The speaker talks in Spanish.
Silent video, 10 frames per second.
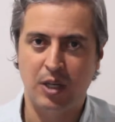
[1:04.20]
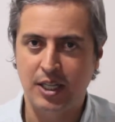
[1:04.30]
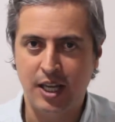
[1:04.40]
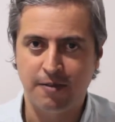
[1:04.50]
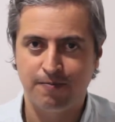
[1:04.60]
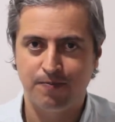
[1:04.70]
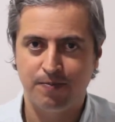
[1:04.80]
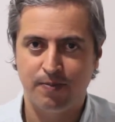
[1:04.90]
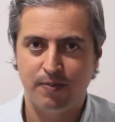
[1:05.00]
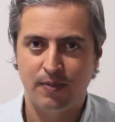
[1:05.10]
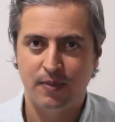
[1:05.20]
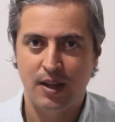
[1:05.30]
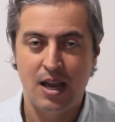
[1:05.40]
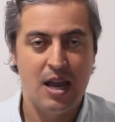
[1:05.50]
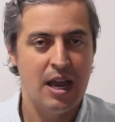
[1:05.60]
a utilizar.
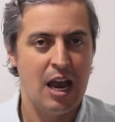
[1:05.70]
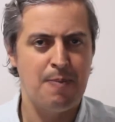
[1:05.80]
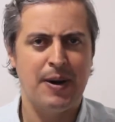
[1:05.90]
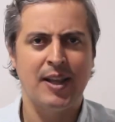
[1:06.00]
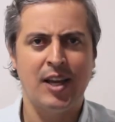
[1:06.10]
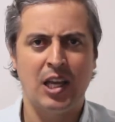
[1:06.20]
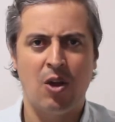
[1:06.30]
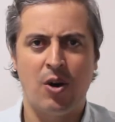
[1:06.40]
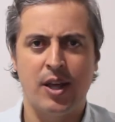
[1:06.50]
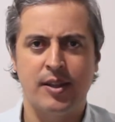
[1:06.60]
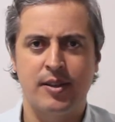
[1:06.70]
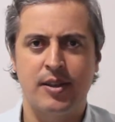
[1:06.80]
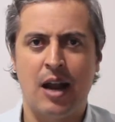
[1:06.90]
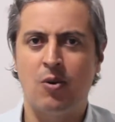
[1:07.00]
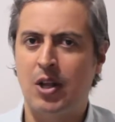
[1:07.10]
El par de
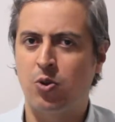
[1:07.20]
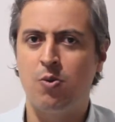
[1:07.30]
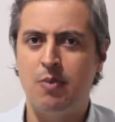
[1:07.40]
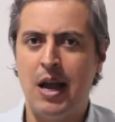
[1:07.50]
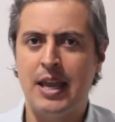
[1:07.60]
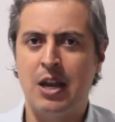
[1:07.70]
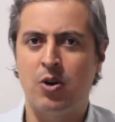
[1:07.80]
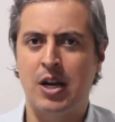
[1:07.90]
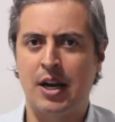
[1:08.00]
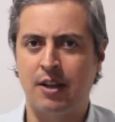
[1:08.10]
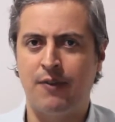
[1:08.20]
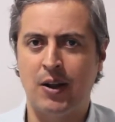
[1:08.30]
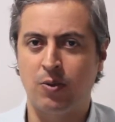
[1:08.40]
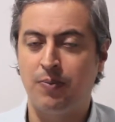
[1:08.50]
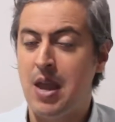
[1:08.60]
saqueadores da con la tumba y con el
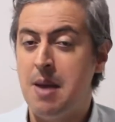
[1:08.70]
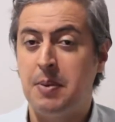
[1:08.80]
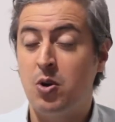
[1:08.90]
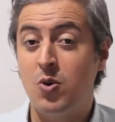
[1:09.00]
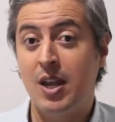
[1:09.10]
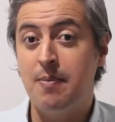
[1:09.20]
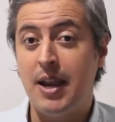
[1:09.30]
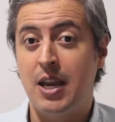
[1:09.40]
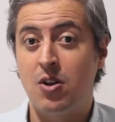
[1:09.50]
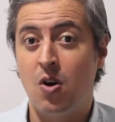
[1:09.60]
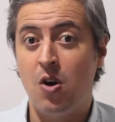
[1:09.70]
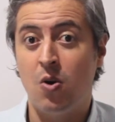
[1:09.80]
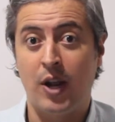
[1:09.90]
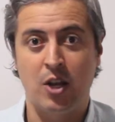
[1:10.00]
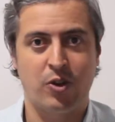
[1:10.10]
artefacto, pero nunca imaginó
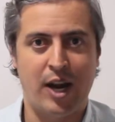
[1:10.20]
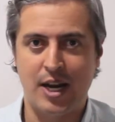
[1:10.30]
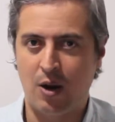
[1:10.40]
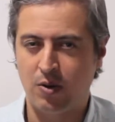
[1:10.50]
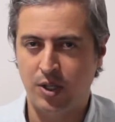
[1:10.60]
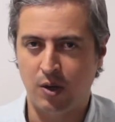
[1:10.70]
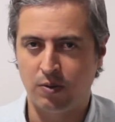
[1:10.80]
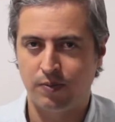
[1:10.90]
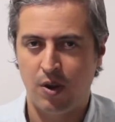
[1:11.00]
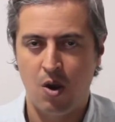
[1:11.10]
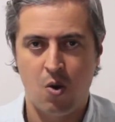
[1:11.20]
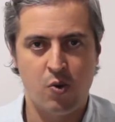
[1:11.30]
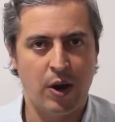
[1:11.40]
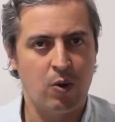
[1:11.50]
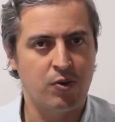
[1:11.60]
lo que ello traería consigo.
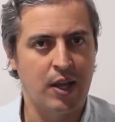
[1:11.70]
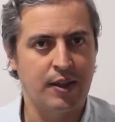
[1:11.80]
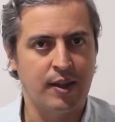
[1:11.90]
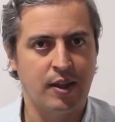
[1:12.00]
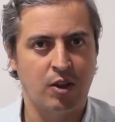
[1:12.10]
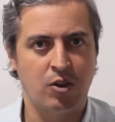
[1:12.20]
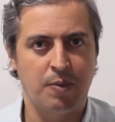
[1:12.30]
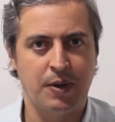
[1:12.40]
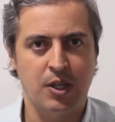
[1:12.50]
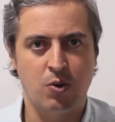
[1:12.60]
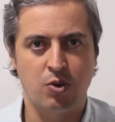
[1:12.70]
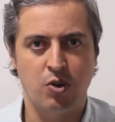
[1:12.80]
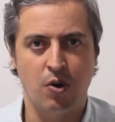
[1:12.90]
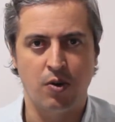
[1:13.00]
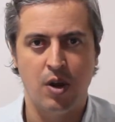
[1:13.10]
Una constante sensación de
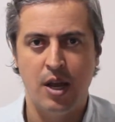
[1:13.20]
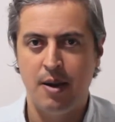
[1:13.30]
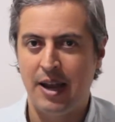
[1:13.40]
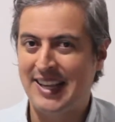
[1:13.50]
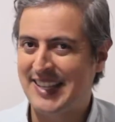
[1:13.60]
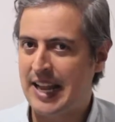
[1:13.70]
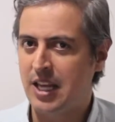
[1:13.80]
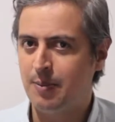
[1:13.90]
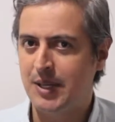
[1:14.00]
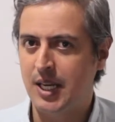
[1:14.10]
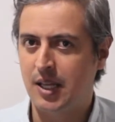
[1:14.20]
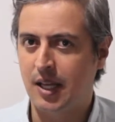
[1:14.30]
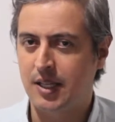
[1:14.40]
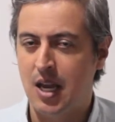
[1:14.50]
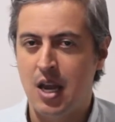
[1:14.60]
persecución, extrañas
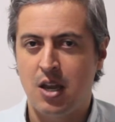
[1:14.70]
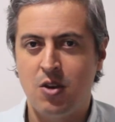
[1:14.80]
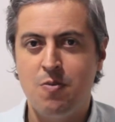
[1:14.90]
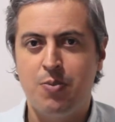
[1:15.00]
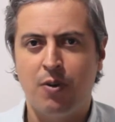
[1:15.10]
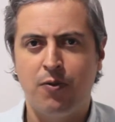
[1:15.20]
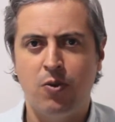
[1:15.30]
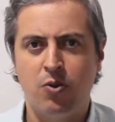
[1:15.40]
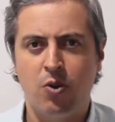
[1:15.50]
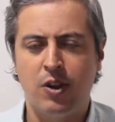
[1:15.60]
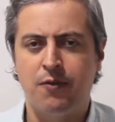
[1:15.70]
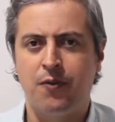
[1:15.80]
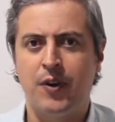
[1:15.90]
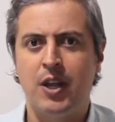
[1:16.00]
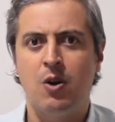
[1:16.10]
visitas y un profundo y
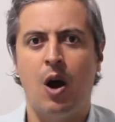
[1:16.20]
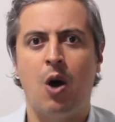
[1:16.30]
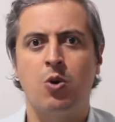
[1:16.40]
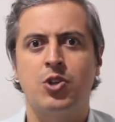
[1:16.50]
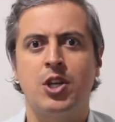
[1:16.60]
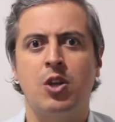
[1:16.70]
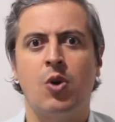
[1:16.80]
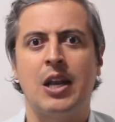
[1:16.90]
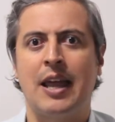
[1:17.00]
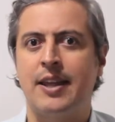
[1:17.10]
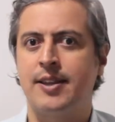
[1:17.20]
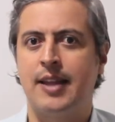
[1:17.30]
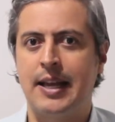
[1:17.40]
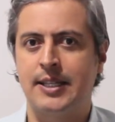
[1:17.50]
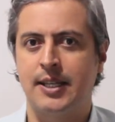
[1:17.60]
frío aullido en la
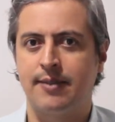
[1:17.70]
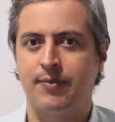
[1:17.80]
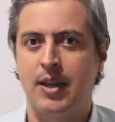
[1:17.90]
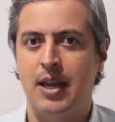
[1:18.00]
distancia.